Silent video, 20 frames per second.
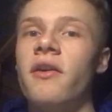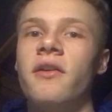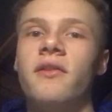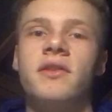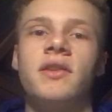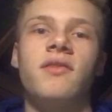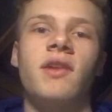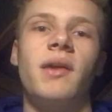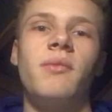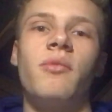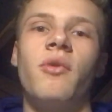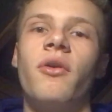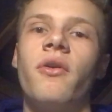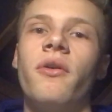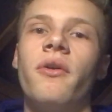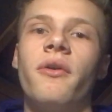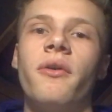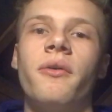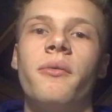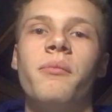que tu es
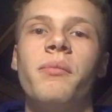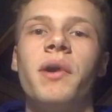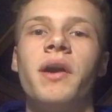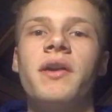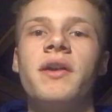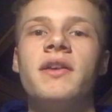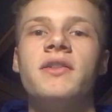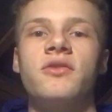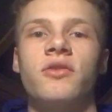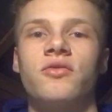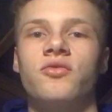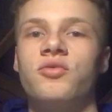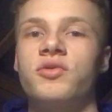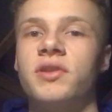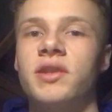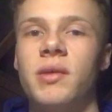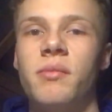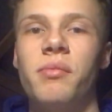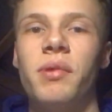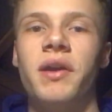vraiment euh, balèze en tout
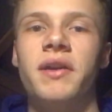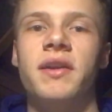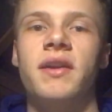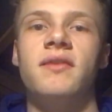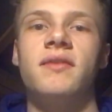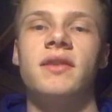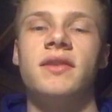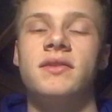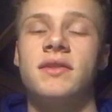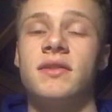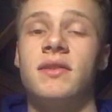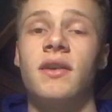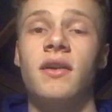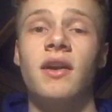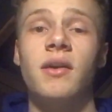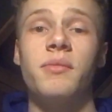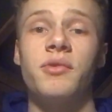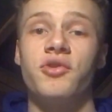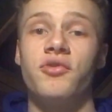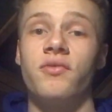ce qui est back-end, etc.,
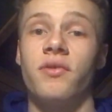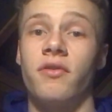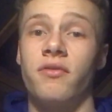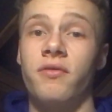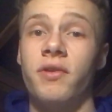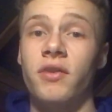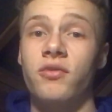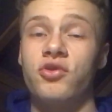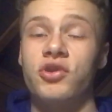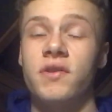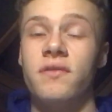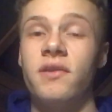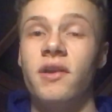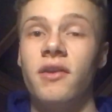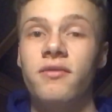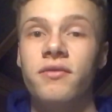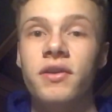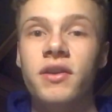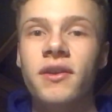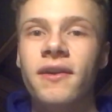bah, tu vas faire du chiffre
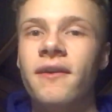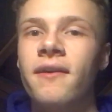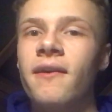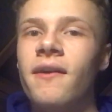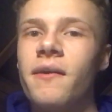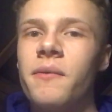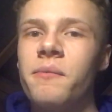d'affaires.